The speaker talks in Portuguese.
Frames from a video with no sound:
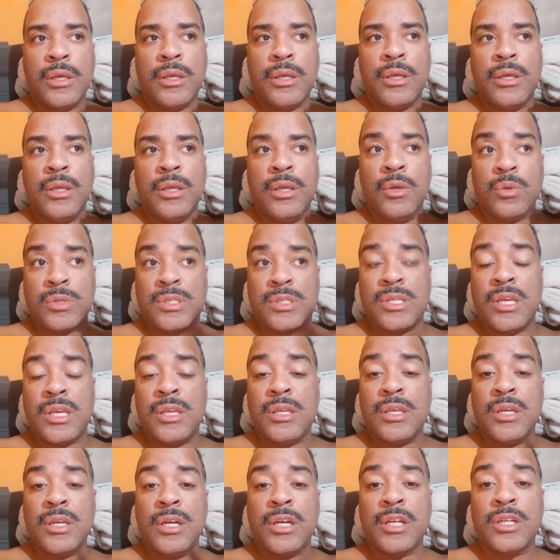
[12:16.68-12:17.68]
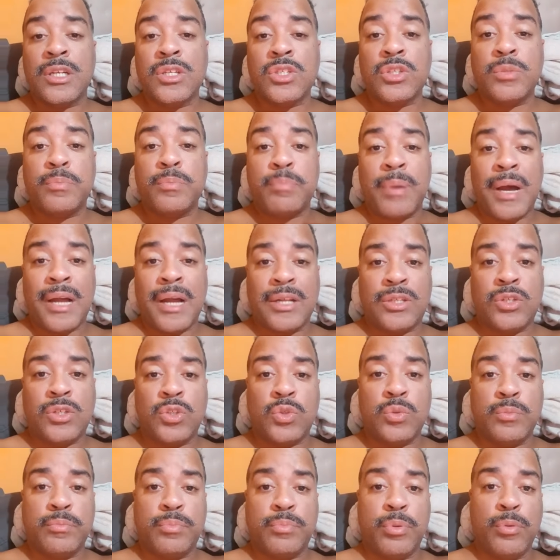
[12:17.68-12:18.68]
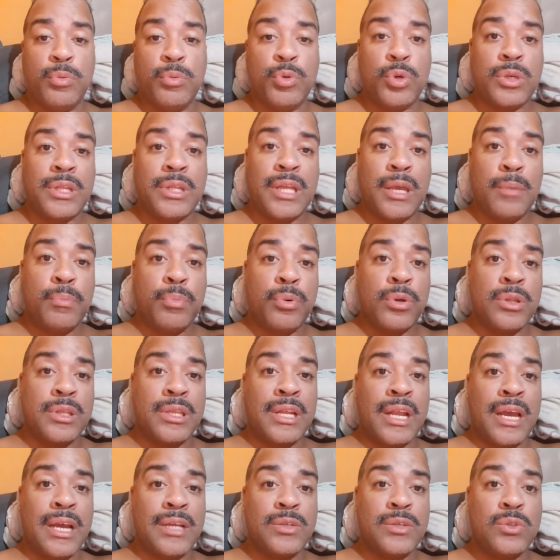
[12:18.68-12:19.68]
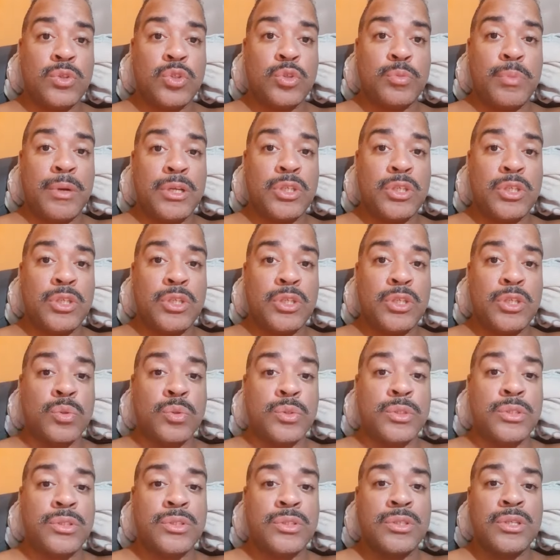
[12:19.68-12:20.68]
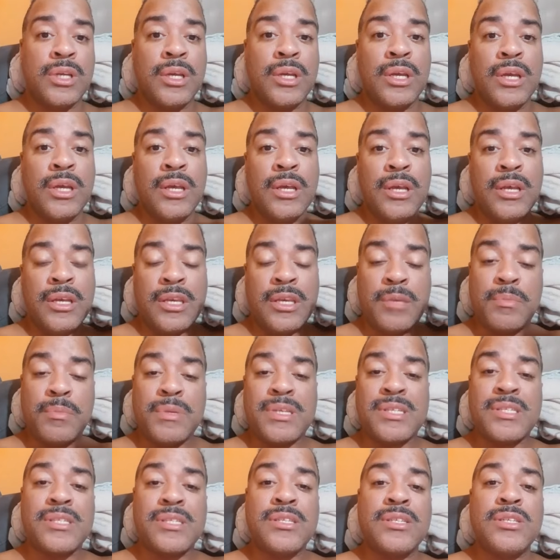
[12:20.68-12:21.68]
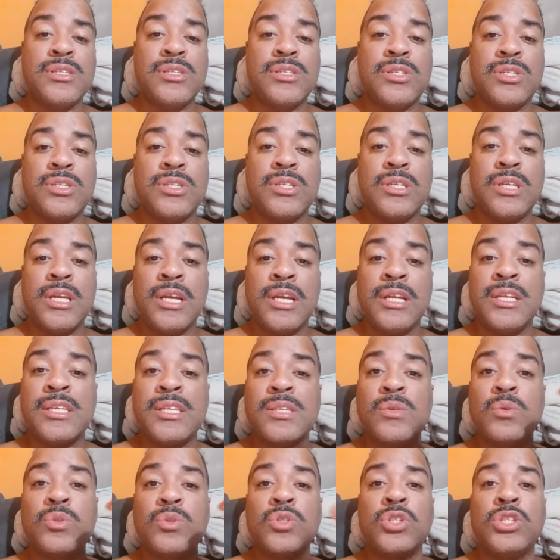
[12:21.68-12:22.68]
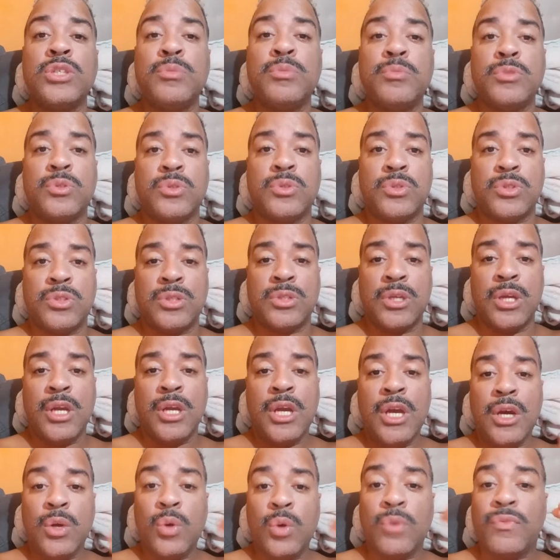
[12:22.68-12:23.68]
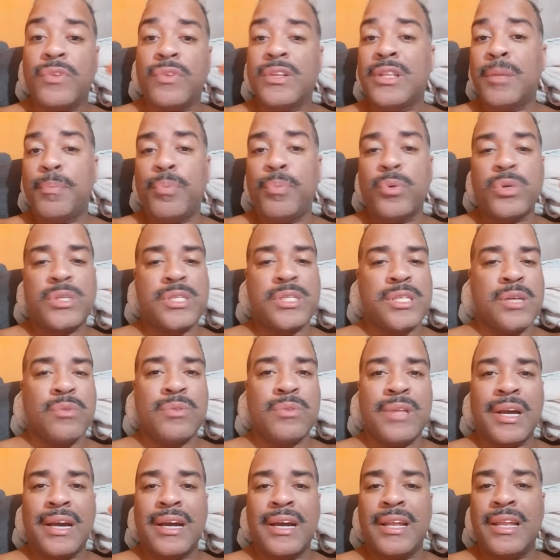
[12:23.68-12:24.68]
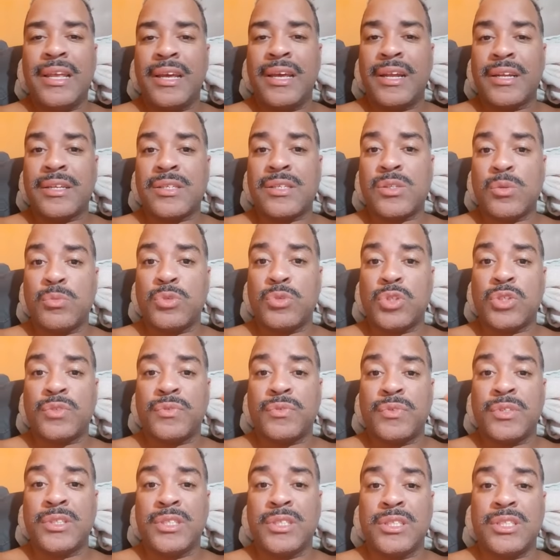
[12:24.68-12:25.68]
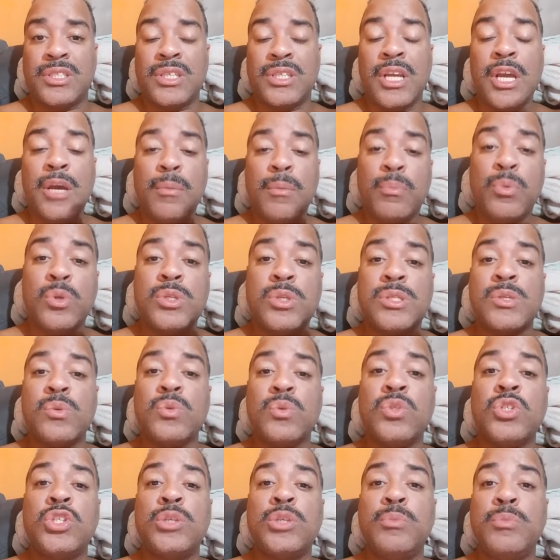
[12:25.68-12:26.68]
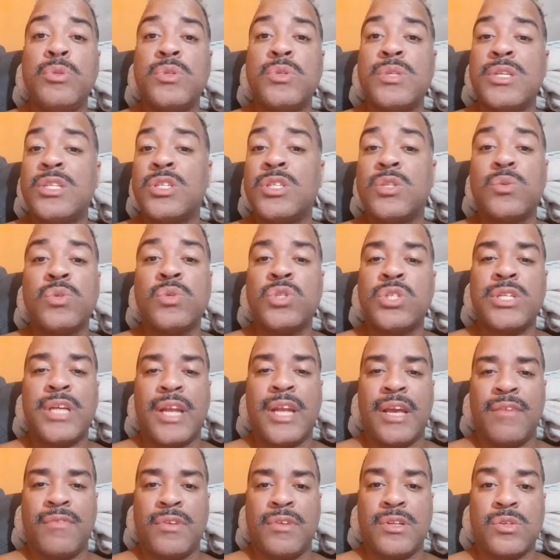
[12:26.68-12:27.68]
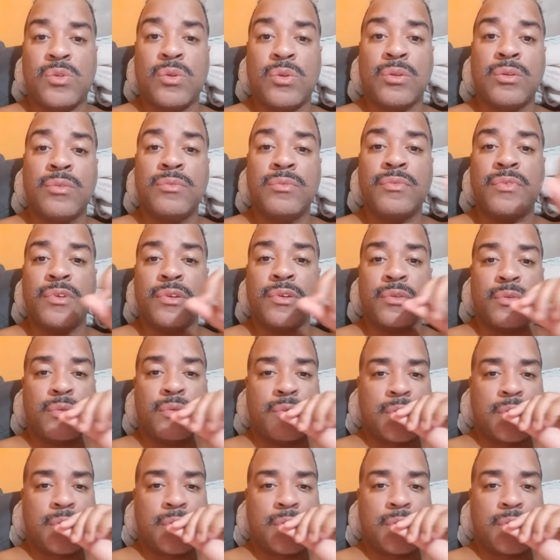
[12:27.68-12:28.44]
E eu sei que grande parte de um público que está aí por trás dos bastidores, que me assiste, eles são tímidos. 90% da galera que são meus fãs, muitos são tímidos, eles não escrevem, eles só estão vendo.